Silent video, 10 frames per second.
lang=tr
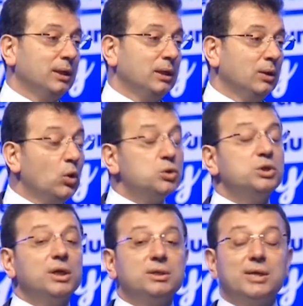
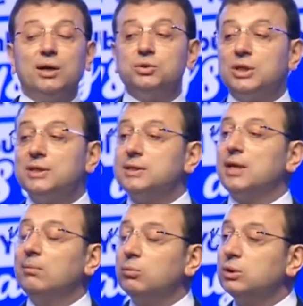18 ay önce
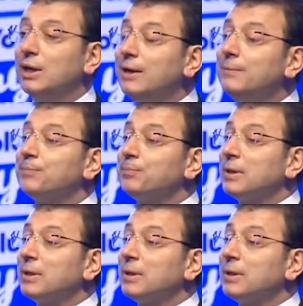İstanbul'da